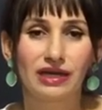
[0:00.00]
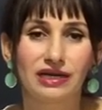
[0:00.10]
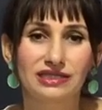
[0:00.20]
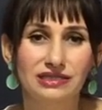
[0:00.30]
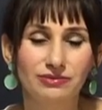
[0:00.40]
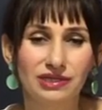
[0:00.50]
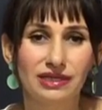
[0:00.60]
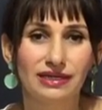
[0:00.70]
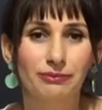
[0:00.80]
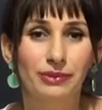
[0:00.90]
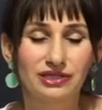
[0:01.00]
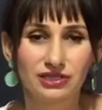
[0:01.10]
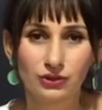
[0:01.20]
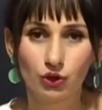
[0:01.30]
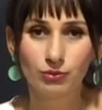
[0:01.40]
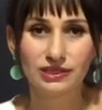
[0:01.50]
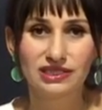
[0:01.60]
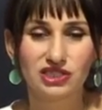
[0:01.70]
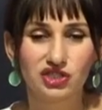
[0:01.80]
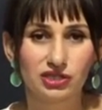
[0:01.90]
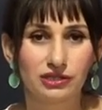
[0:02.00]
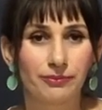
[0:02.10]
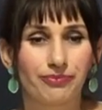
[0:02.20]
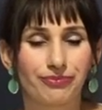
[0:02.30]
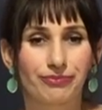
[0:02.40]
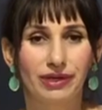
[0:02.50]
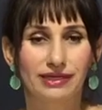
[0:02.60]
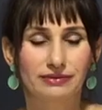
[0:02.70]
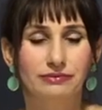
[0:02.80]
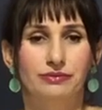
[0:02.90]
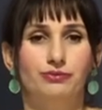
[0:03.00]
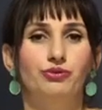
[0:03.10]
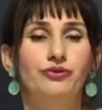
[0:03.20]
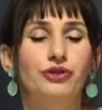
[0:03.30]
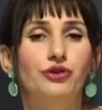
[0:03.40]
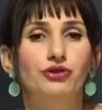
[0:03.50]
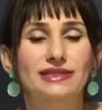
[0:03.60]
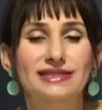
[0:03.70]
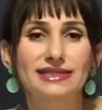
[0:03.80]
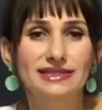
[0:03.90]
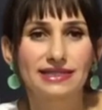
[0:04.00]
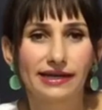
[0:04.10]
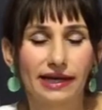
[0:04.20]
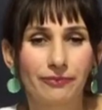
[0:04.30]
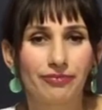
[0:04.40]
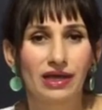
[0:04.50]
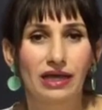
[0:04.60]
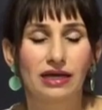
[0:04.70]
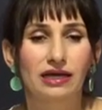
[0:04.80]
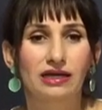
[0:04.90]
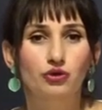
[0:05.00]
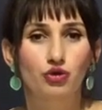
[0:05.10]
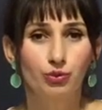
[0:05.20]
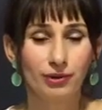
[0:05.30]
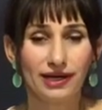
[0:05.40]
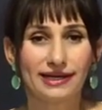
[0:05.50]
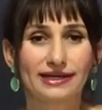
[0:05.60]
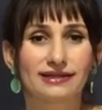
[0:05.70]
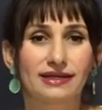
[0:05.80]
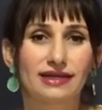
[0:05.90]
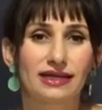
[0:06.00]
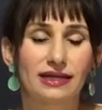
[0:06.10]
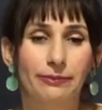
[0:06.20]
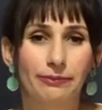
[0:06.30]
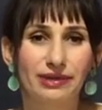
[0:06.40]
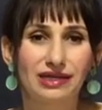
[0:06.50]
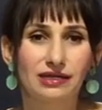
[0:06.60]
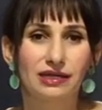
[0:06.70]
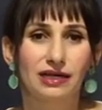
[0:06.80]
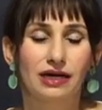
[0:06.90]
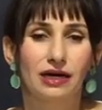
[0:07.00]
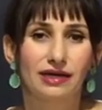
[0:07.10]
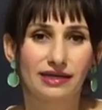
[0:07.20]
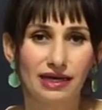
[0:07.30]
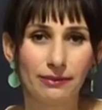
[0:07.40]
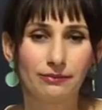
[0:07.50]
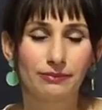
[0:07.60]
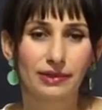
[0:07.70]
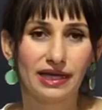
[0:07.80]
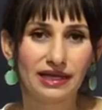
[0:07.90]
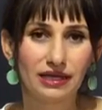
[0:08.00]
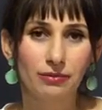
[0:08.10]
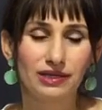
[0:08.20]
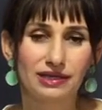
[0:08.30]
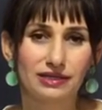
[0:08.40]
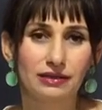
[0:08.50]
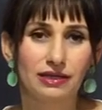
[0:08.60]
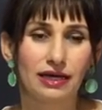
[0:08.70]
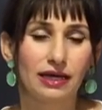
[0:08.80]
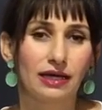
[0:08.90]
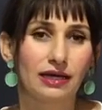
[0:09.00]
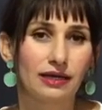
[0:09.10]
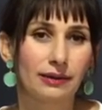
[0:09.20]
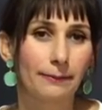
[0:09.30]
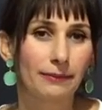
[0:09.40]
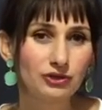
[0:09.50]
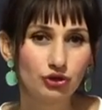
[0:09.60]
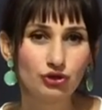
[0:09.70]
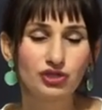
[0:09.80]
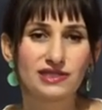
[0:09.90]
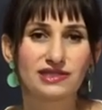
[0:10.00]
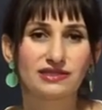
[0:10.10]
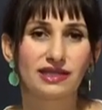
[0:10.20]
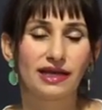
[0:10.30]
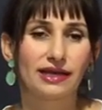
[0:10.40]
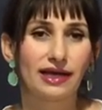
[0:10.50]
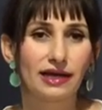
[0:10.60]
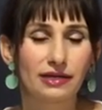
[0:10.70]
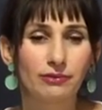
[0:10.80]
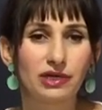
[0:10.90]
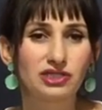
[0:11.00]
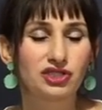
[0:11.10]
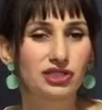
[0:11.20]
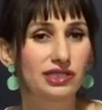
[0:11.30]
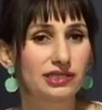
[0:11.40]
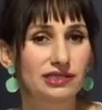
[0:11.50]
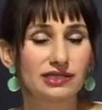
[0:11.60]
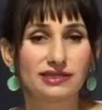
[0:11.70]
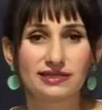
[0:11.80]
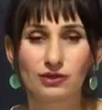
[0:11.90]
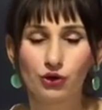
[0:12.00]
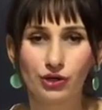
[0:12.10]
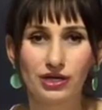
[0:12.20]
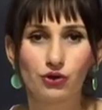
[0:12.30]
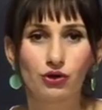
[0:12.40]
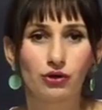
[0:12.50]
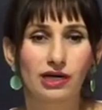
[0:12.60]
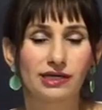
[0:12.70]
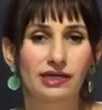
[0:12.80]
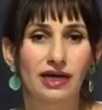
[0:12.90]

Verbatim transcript: Şimdi maçlar olmadığı için ben bu videoda sizlere e, Süper Lig'deki bir hakem ekibinin e, maç öncesinde yani maçlarını nasıl öğreniyorlar,